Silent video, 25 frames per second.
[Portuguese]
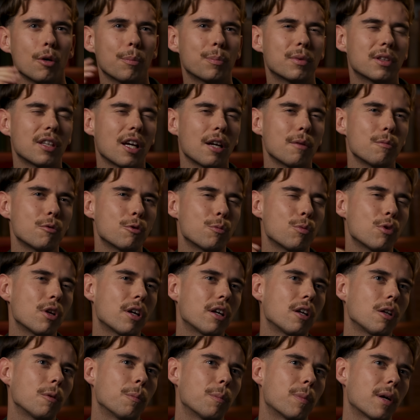optarmos por
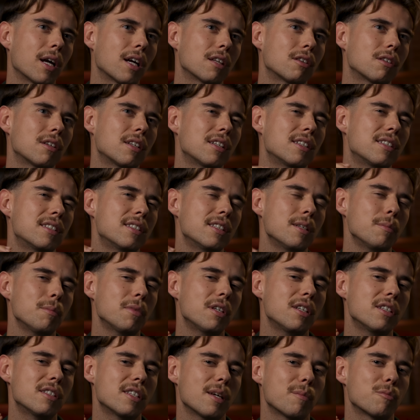aquele prato que
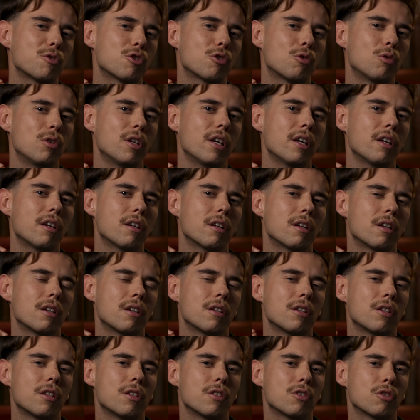sempre quisemos escolher,
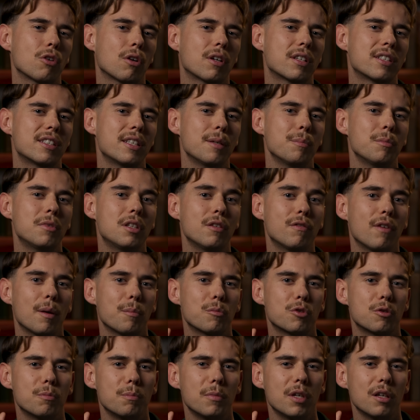só que sempre
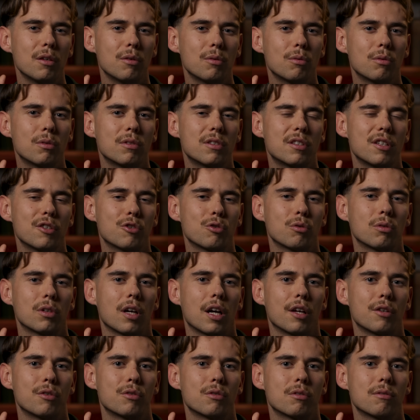tivemos medo de ser
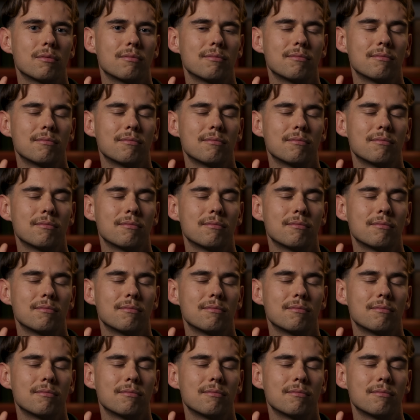julgados?